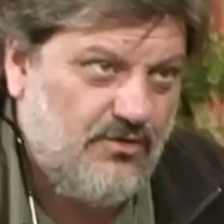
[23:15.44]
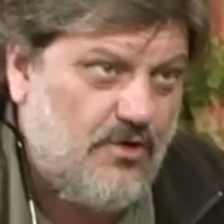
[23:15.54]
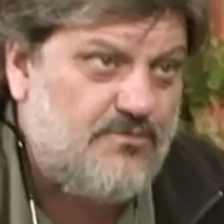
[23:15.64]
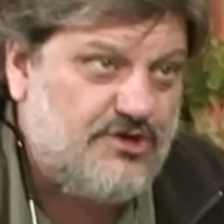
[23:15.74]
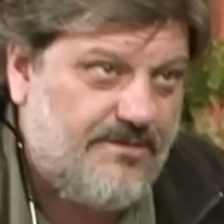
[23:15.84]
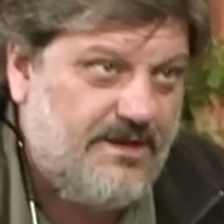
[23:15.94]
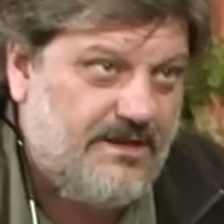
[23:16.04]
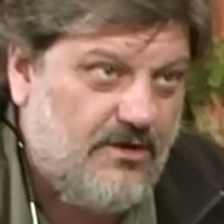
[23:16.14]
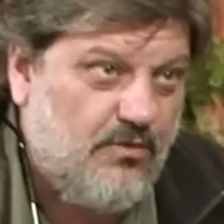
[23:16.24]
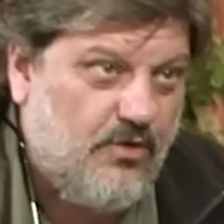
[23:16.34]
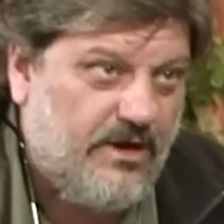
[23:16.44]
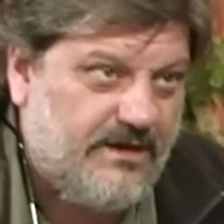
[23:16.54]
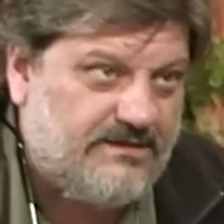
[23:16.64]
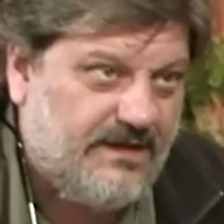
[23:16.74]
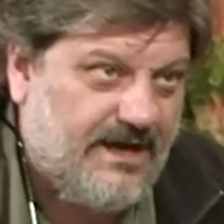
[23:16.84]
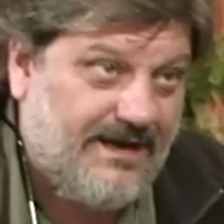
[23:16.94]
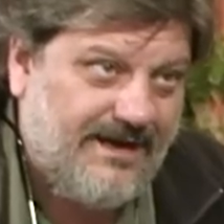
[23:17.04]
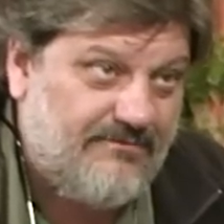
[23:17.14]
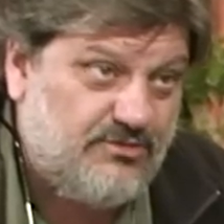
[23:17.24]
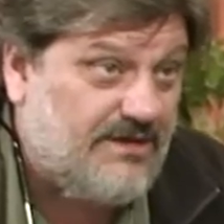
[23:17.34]
¿Cómo se... miden los buques que se
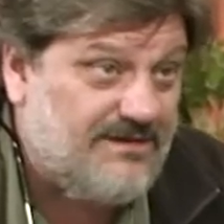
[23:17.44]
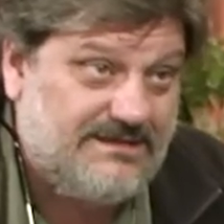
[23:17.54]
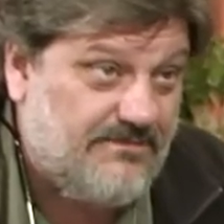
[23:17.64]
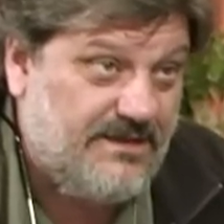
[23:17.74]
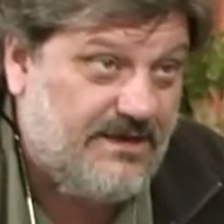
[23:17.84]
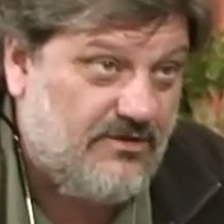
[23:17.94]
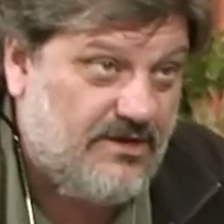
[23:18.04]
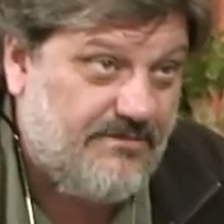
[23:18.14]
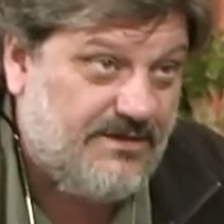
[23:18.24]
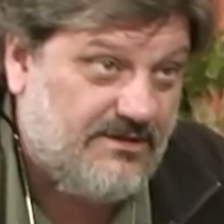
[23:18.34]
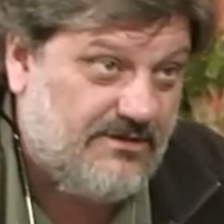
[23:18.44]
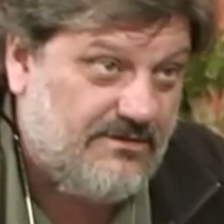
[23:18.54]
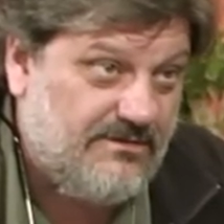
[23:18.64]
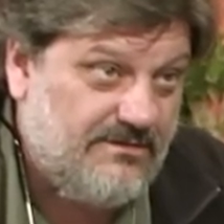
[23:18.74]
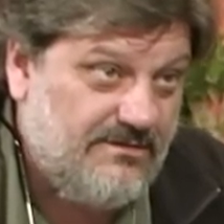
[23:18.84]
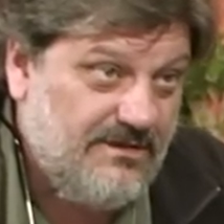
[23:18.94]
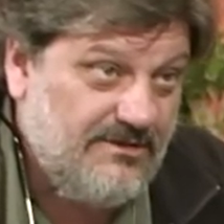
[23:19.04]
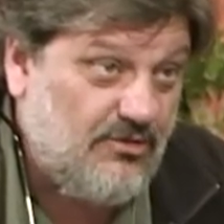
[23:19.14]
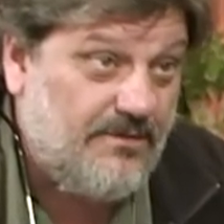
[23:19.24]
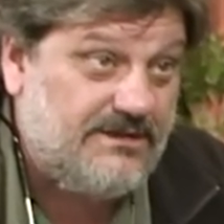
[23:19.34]
cargan? ¿Vos sabés que se miden ojímetros?
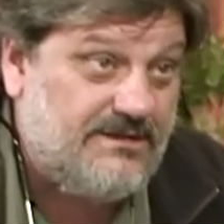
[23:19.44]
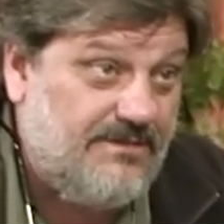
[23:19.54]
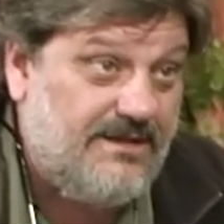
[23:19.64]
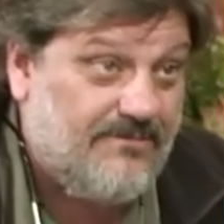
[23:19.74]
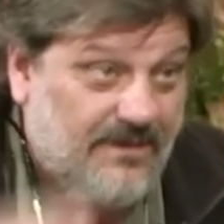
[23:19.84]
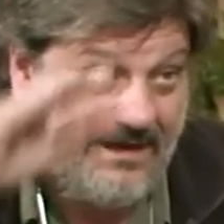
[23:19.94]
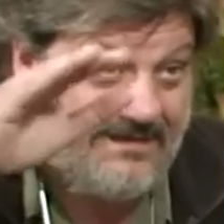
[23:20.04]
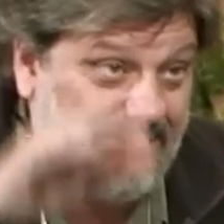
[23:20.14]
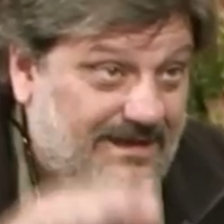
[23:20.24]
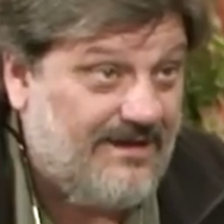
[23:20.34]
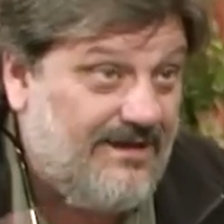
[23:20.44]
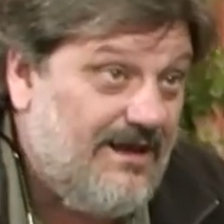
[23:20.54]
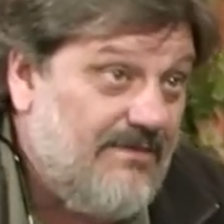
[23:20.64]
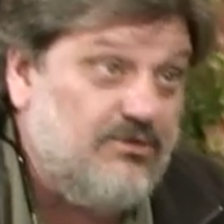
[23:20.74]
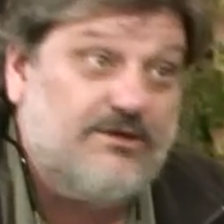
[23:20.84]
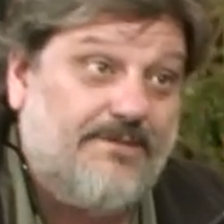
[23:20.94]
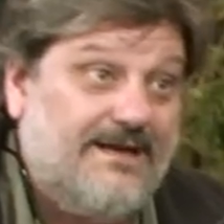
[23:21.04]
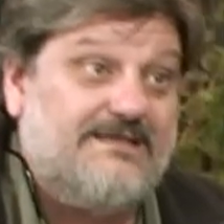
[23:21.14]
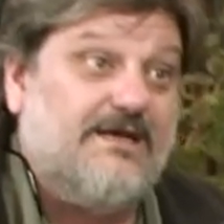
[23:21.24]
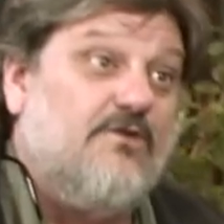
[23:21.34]
Todavía se miden por la cantidad. ¿Vos te
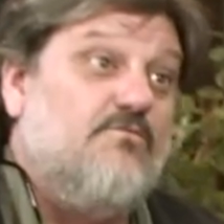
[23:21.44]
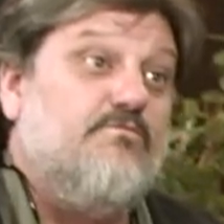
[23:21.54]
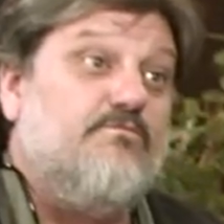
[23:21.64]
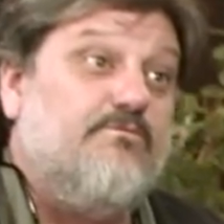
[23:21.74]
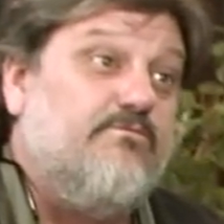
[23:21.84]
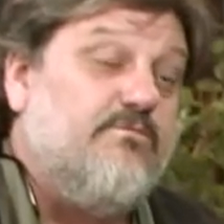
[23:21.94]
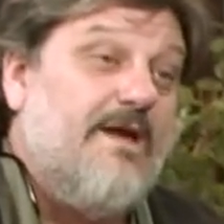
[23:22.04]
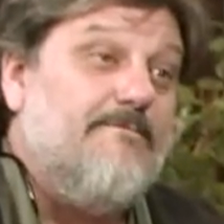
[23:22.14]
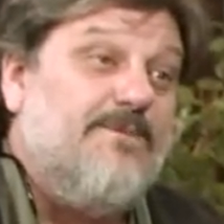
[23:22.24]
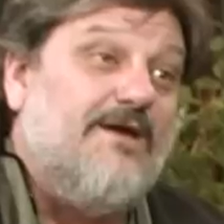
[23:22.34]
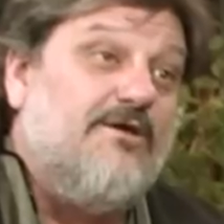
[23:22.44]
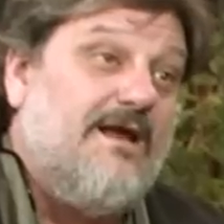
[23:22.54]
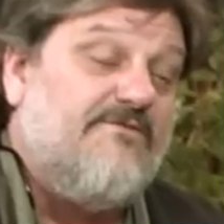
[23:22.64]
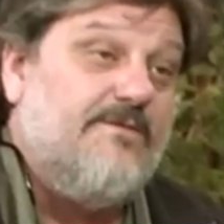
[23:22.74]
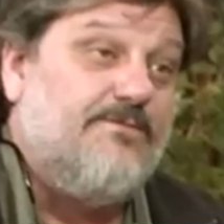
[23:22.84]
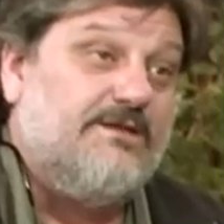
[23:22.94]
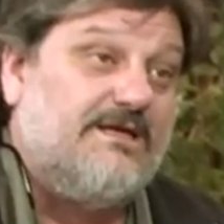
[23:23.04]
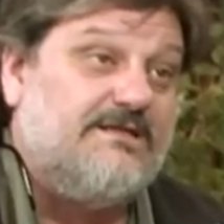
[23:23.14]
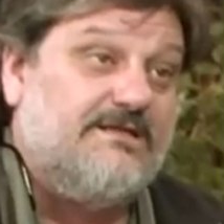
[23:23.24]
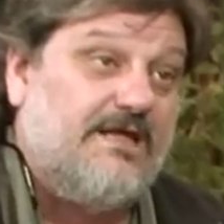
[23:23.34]
parece que un empleado de la FIPO
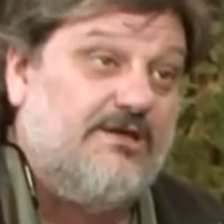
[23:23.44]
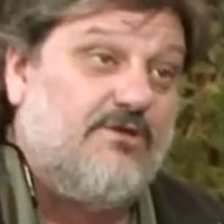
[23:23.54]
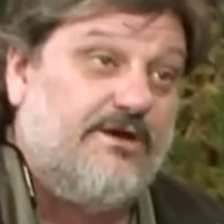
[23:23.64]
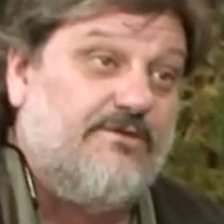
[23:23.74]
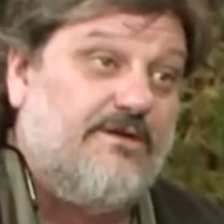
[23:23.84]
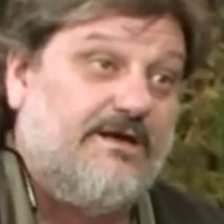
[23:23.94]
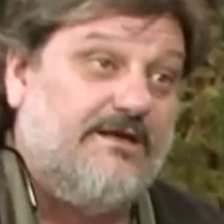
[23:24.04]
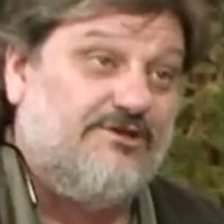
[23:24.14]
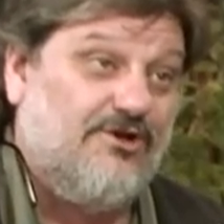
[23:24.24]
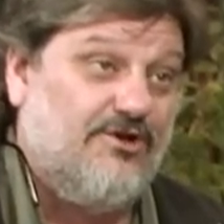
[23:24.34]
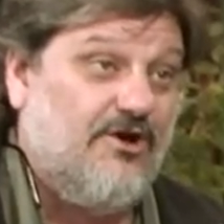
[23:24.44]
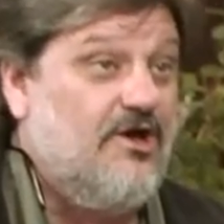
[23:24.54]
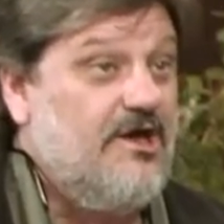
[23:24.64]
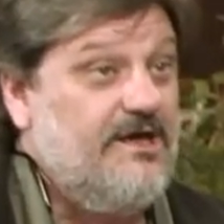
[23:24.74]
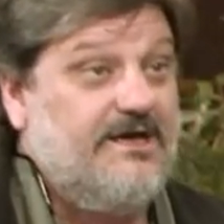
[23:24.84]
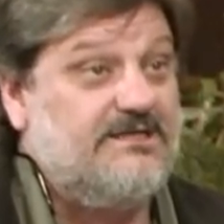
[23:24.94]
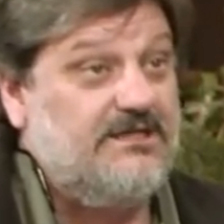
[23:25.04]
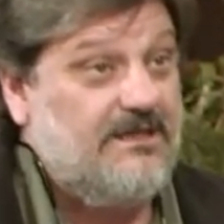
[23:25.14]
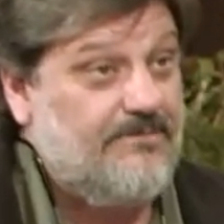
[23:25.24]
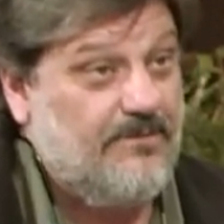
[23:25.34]
está sentadito ahí en un escritorio y que
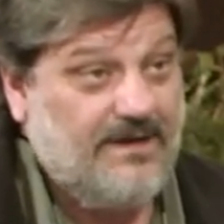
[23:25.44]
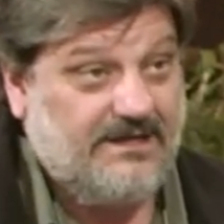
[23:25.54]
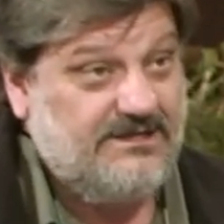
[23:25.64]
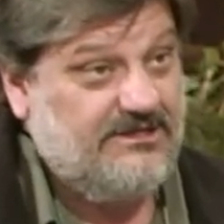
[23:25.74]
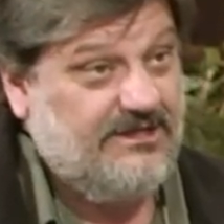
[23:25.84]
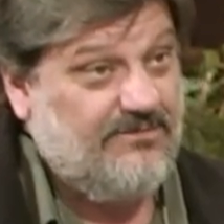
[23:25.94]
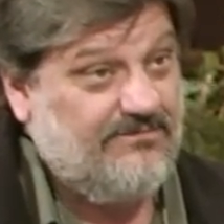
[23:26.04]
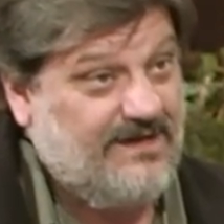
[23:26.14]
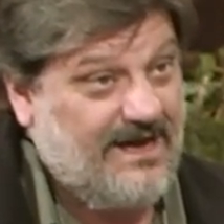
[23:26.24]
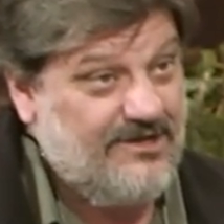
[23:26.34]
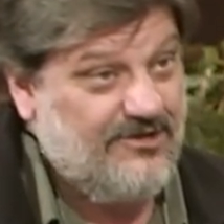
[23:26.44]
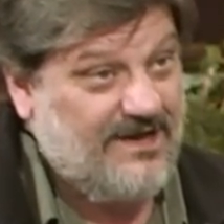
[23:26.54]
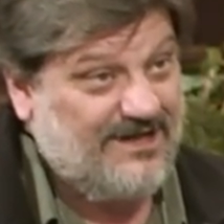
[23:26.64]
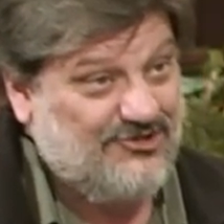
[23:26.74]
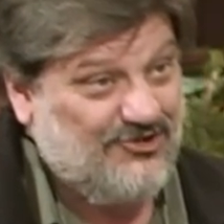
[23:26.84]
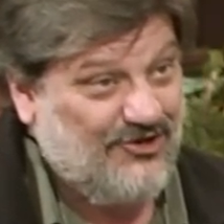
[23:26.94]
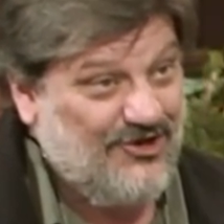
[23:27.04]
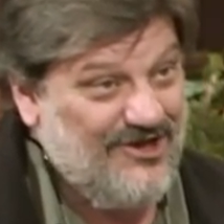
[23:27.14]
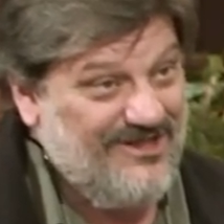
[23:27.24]
ese tipo va a resistir un cañonazo